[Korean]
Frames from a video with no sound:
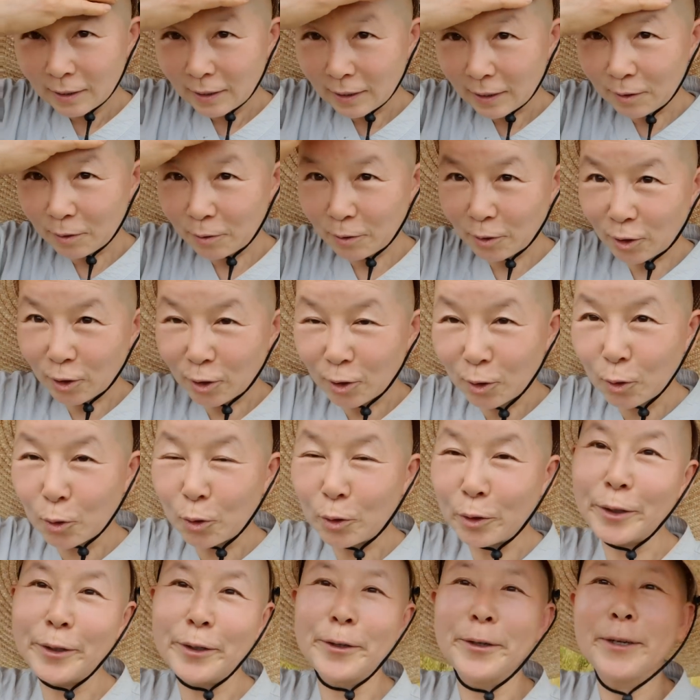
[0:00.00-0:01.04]
아로 저는
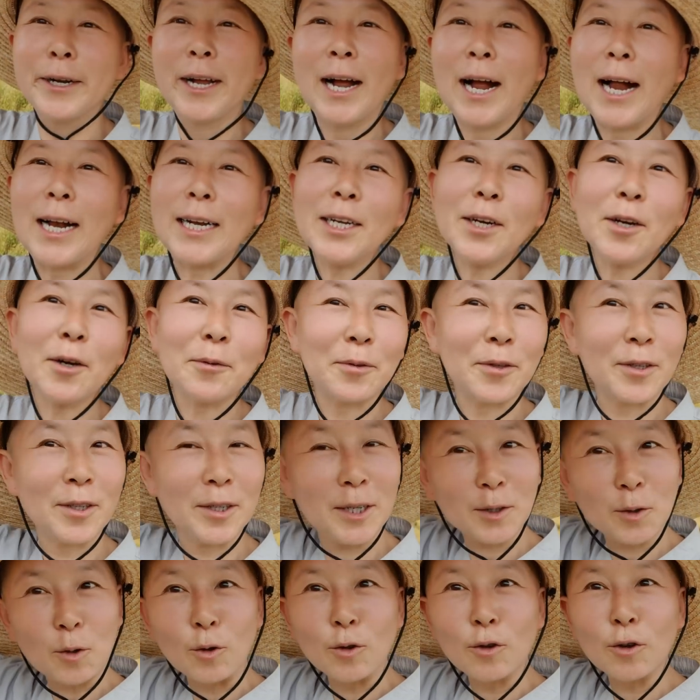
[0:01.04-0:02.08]
오늘 할 일
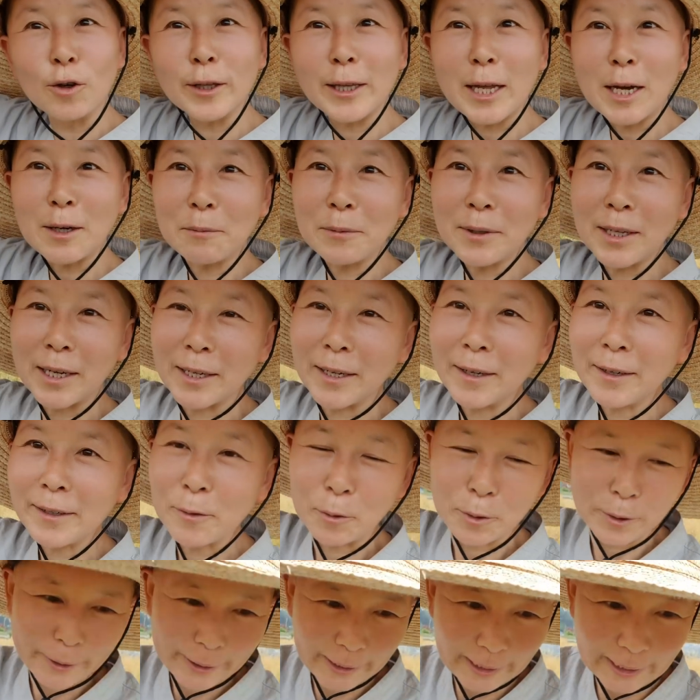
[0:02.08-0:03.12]
없어요. 돈으로 때우면 돼요.
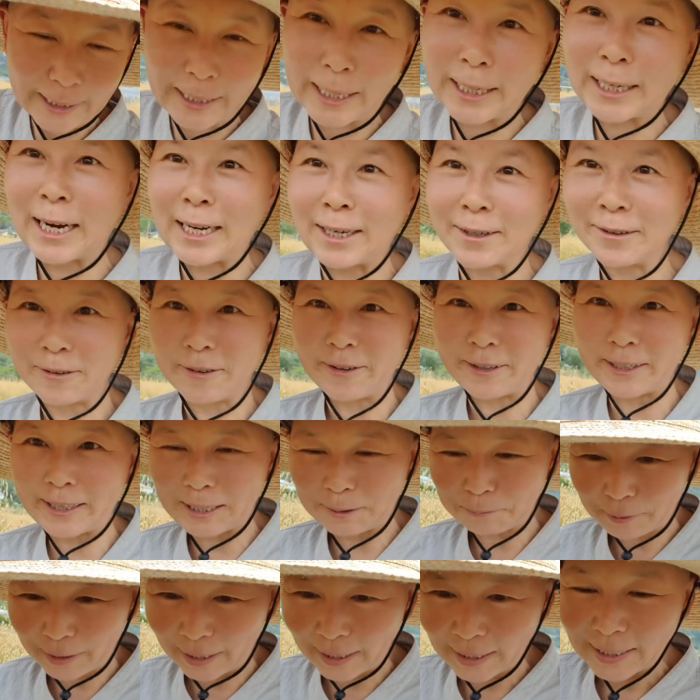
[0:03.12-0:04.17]
오늘 기계가 하는 거기
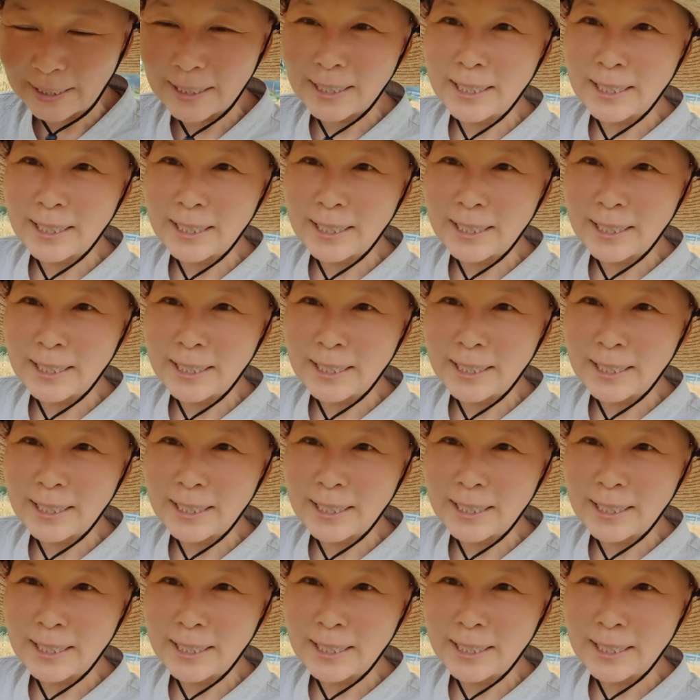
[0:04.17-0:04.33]
때문에.